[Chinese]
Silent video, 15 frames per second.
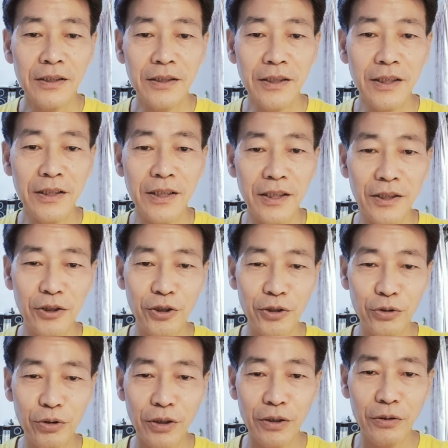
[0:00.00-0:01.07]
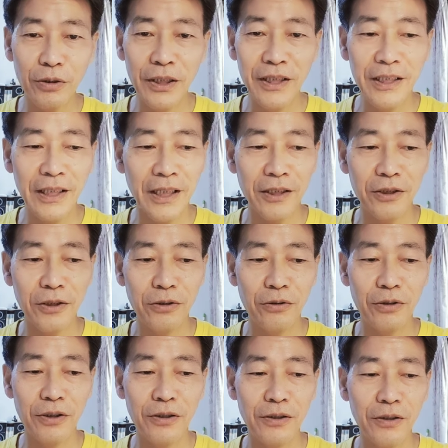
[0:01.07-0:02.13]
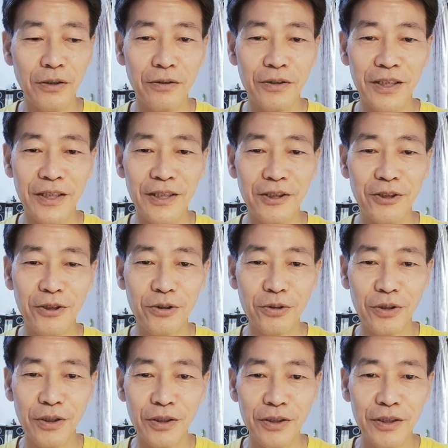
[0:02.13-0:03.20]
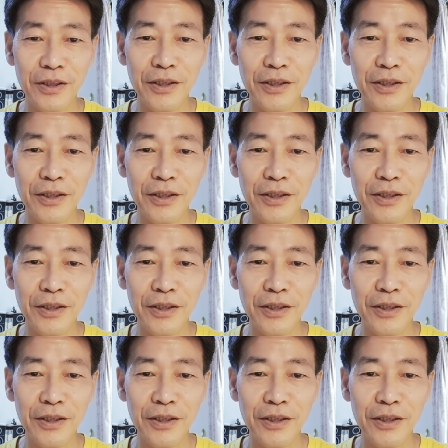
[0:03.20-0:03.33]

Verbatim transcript: 尽情的去做，挥洒的去做，用心的去做。